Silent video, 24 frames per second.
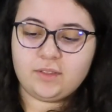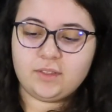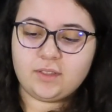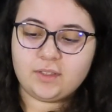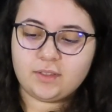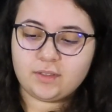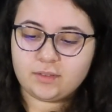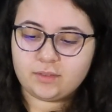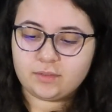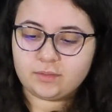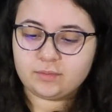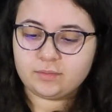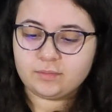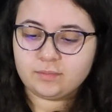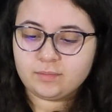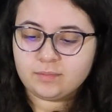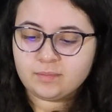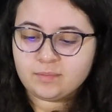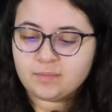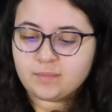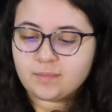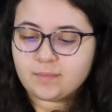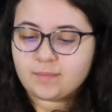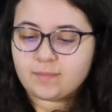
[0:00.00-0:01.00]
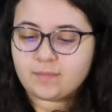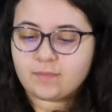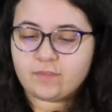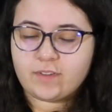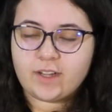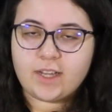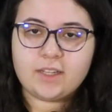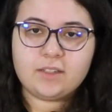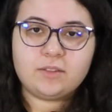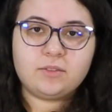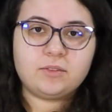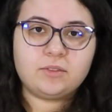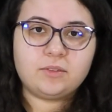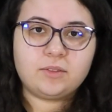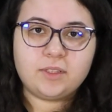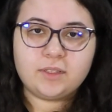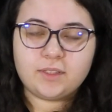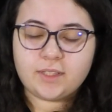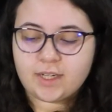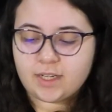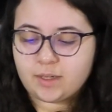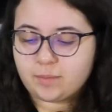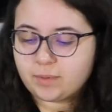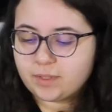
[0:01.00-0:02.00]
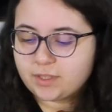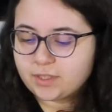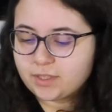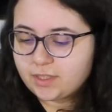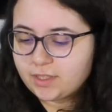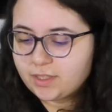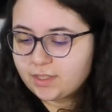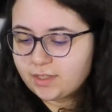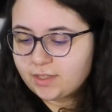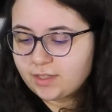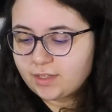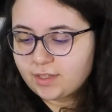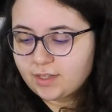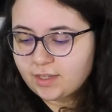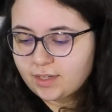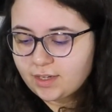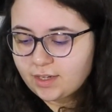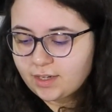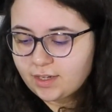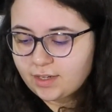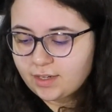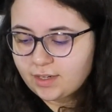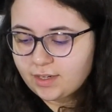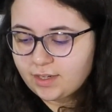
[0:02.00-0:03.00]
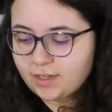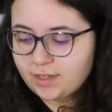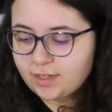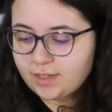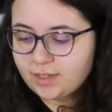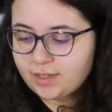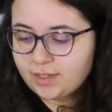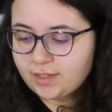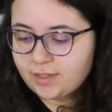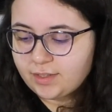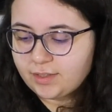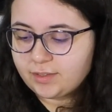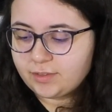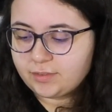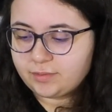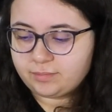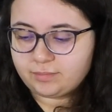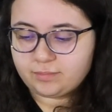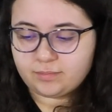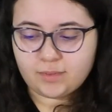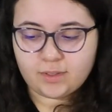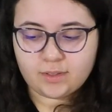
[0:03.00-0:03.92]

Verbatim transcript: Então, vai do intérprete é,